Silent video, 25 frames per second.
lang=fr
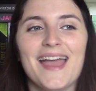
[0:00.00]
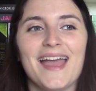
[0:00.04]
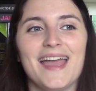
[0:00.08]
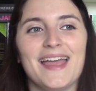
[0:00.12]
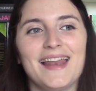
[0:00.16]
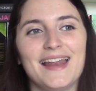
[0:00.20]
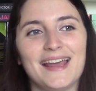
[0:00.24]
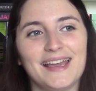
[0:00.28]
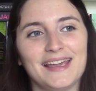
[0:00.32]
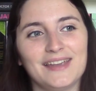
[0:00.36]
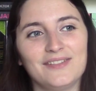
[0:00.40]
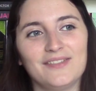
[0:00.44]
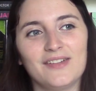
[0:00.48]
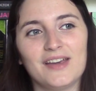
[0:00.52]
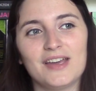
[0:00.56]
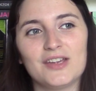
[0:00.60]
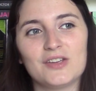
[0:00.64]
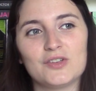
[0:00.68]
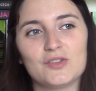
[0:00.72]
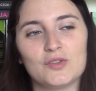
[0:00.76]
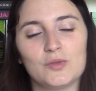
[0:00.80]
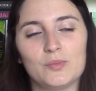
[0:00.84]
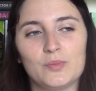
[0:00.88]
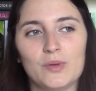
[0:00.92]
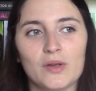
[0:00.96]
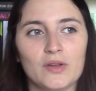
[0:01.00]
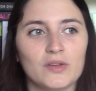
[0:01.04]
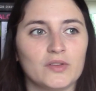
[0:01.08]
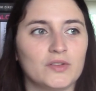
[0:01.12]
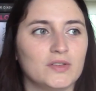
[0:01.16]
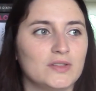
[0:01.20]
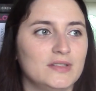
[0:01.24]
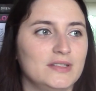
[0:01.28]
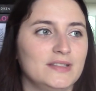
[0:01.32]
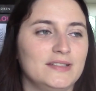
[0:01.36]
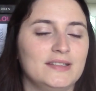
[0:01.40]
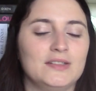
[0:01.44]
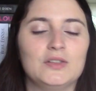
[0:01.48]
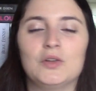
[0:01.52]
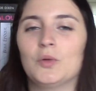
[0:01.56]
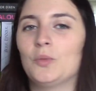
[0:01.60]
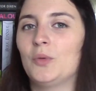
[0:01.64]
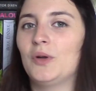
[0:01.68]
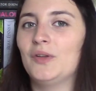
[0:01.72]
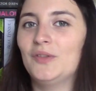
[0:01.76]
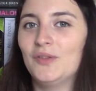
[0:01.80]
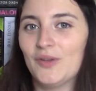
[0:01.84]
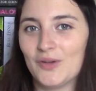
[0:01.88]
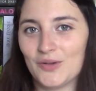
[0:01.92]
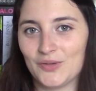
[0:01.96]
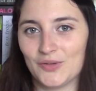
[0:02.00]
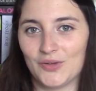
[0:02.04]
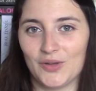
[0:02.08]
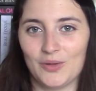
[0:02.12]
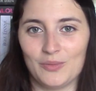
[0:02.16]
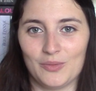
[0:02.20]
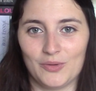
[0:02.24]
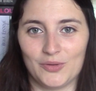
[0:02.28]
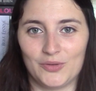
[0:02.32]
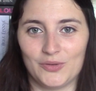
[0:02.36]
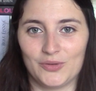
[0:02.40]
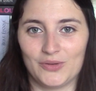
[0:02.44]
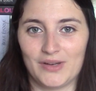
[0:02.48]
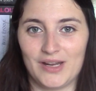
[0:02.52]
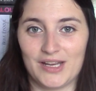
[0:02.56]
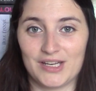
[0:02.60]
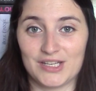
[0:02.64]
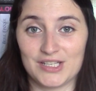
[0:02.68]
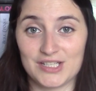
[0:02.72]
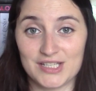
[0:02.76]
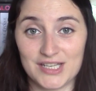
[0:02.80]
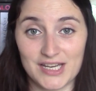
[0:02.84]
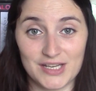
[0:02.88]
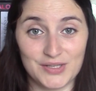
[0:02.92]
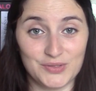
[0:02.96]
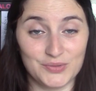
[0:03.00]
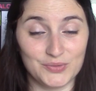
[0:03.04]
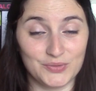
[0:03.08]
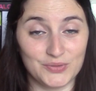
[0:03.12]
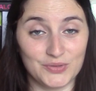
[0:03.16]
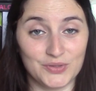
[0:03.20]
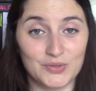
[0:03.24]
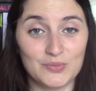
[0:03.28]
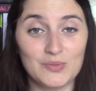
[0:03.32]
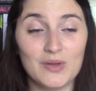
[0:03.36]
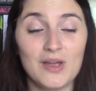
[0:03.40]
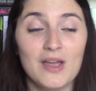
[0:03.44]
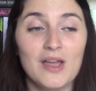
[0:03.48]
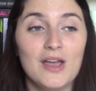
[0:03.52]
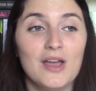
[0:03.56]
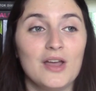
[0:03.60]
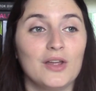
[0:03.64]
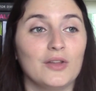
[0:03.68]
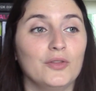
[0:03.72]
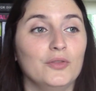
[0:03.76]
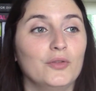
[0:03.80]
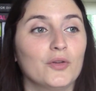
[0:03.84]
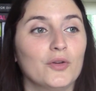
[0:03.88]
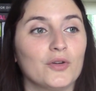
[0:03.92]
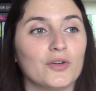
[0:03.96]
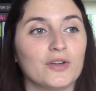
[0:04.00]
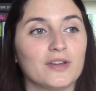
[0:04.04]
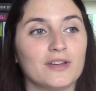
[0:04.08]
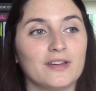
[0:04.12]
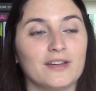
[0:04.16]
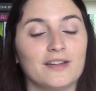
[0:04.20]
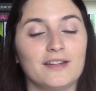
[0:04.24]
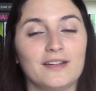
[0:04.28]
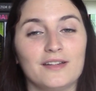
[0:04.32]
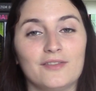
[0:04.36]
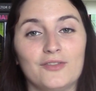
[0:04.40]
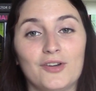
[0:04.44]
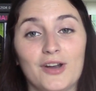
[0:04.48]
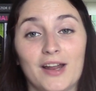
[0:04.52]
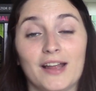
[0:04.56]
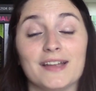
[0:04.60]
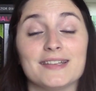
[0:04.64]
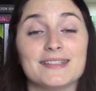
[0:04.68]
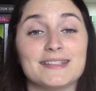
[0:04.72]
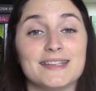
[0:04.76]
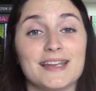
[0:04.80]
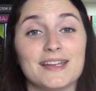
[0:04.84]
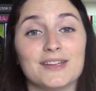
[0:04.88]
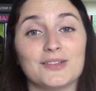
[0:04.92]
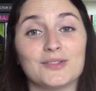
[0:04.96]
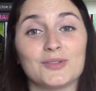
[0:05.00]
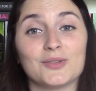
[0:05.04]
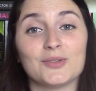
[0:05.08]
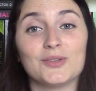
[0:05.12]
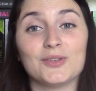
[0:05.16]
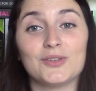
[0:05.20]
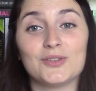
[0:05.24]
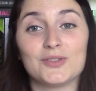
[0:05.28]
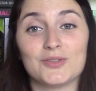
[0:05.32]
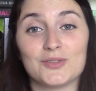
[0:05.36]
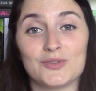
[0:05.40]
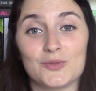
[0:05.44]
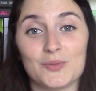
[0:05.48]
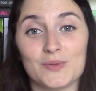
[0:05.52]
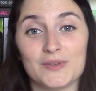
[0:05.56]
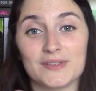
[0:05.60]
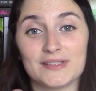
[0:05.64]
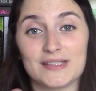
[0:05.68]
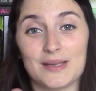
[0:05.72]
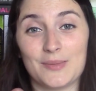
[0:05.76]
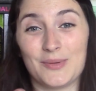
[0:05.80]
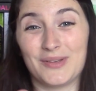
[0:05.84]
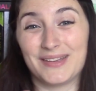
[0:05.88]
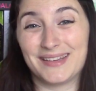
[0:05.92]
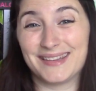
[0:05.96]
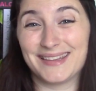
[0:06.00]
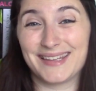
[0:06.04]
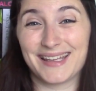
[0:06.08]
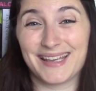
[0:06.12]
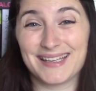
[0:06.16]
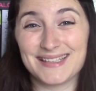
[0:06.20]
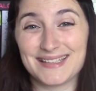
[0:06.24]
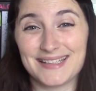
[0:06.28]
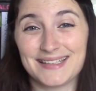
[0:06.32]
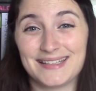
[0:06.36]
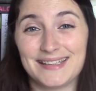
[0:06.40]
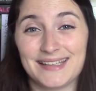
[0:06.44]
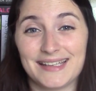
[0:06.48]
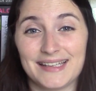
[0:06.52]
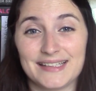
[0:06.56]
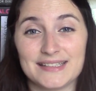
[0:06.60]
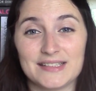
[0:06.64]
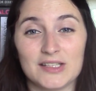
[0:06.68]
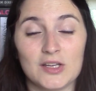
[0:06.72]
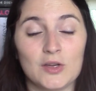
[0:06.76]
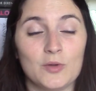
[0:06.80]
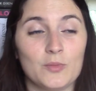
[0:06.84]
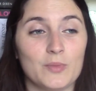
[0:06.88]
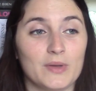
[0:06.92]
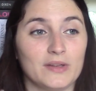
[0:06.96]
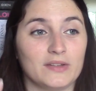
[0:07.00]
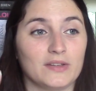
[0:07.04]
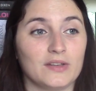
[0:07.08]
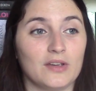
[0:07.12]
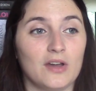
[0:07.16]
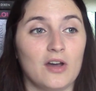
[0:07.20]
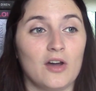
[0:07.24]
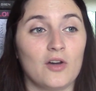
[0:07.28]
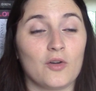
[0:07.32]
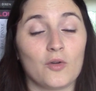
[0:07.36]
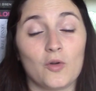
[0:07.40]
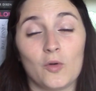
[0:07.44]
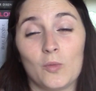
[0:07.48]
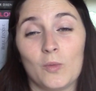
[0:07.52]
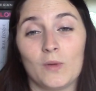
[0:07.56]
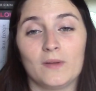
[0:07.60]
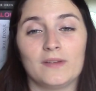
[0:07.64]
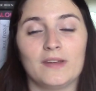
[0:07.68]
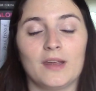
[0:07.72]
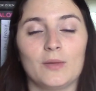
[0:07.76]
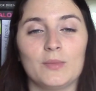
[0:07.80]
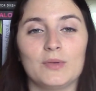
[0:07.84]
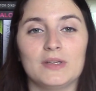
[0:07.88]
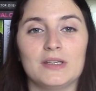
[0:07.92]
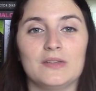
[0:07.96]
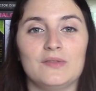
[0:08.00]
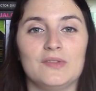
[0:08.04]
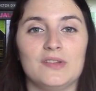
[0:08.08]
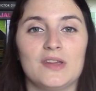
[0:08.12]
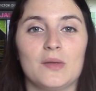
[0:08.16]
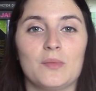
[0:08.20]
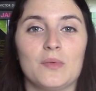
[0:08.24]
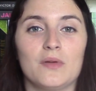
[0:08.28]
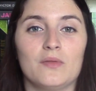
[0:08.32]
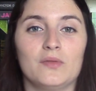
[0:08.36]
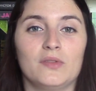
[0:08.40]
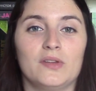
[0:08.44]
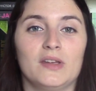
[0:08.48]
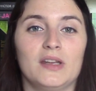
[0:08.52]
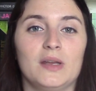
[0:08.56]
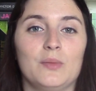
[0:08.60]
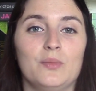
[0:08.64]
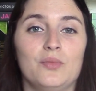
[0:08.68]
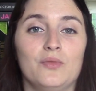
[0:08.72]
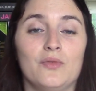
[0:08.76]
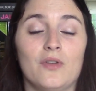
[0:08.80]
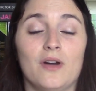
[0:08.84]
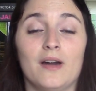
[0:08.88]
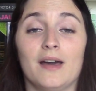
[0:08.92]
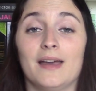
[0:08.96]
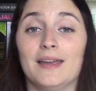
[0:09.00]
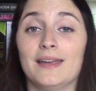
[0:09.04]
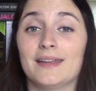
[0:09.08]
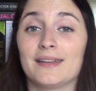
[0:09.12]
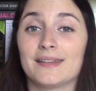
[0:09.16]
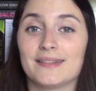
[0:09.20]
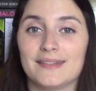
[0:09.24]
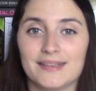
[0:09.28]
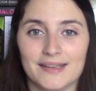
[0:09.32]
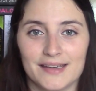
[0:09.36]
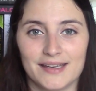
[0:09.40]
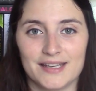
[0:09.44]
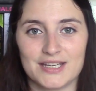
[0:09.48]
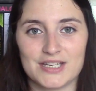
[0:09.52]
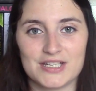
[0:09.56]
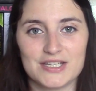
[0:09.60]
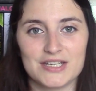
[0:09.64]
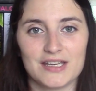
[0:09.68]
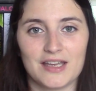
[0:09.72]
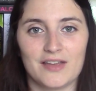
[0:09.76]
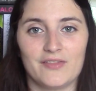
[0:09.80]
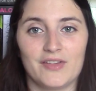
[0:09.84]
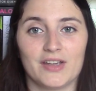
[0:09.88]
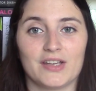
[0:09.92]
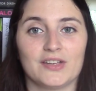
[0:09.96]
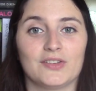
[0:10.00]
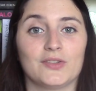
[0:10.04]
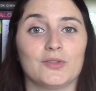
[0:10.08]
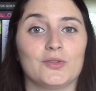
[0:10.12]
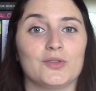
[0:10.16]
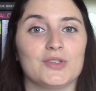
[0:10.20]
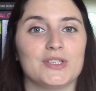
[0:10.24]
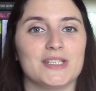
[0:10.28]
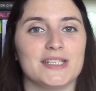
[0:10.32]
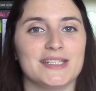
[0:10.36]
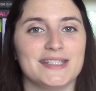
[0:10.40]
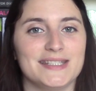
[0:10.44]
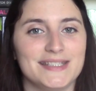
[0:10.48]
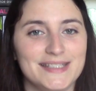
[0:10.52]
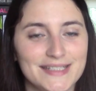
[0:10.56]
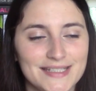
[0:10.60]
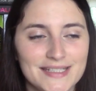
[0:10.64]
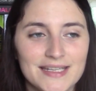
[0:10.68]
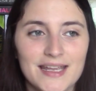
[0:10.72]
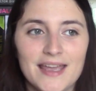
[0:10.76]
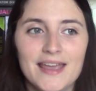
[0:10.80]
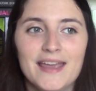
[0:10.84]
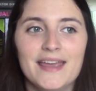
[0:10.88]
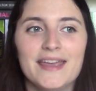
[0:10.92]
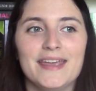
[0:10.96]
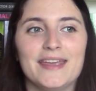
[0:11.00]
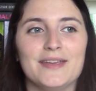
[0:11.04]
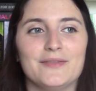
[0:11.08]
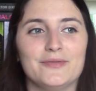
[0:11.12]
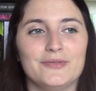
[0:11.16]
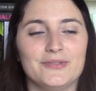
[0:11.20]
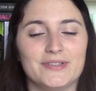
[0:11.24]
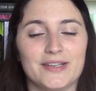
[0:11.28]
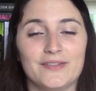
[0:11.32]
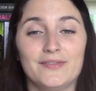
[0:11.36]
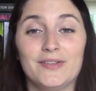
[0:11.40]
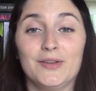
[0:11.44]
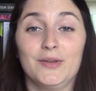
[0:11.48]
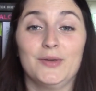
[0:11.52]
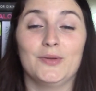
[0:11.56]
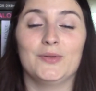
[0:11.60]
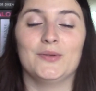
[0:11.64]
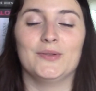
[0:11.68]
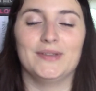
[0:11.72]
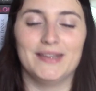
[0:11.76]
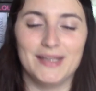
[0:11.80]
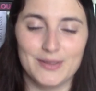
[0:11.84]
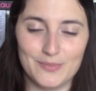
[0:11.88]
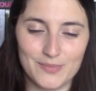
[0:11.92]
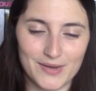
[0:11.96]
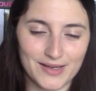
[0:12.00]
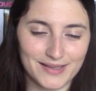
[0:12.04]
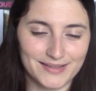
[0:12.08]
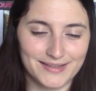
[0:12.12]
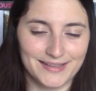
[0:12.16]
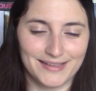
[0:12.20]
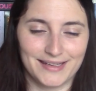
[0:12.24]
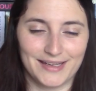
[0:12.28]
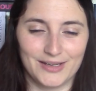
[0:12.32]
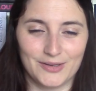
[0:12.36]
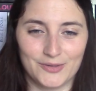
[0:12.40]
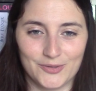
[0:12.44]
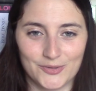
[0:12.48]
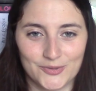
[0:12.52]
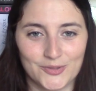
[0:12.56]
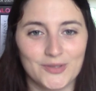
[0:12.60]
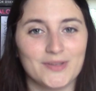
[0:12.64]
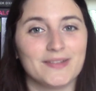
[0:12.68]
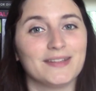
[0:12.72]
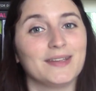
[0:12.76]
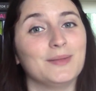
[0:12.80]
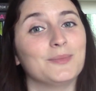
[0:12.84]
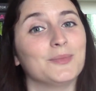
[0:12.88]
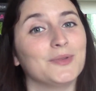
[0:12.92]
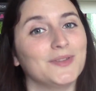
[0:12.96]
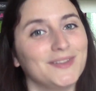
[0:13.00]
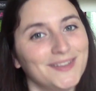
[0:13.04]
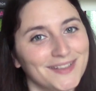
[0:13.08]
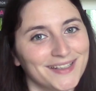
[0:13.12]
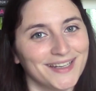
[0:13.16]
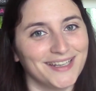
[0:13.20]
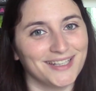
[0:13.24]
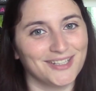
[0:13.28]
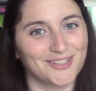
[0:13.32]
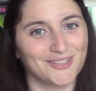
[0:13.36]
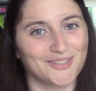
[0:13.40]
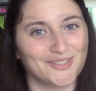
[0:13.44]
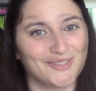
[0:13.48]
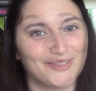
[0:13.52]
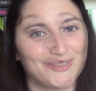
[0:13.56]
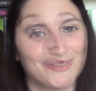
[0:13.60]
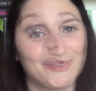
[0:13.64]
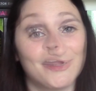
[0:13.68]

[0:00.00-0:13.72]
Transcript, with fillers: Elle arrivera je pense d'ici le mois d'octobre sur la chaîne YouTube. Donc euh, voilà c'est un truc je pense que ça va être très intéressant parce qu'en commentaire bien évidemment vous allez pouvoir interagir avec ce que j'ai dit et vous savez que le débat c'est quelque chose qui me tient à cœur.